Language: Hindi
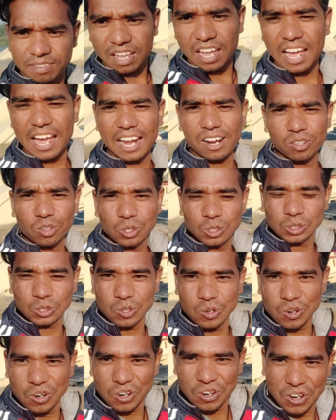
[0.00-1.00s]
हेलो
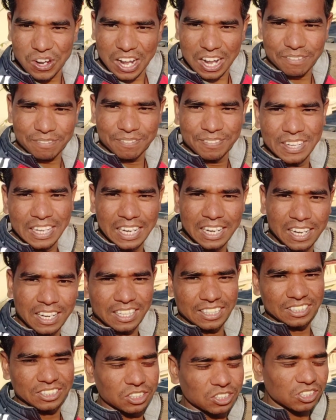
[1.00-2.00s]
दोस्तों हम
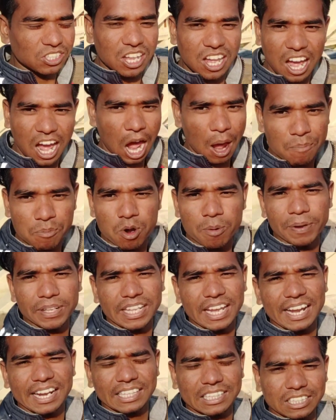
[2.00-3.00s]
आपको
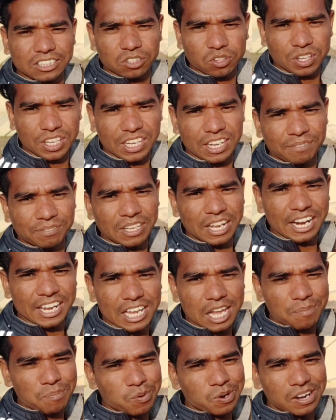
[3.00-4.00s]
बताया था जो कि हम
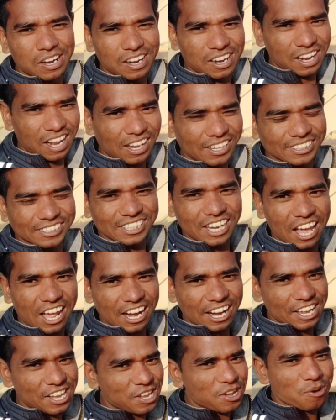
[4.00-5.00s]
धनैया पुल जा
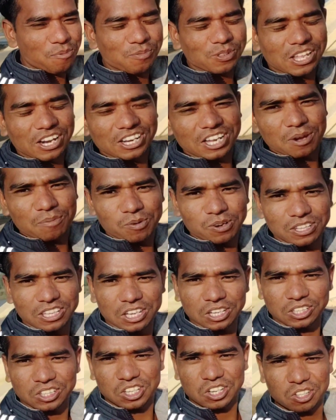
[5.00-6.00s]
रहे हैं और धनिया पुल
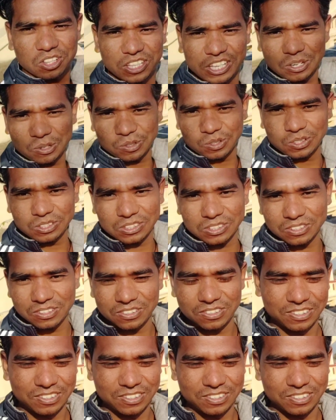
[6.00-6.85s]
देख देख देखो धनुष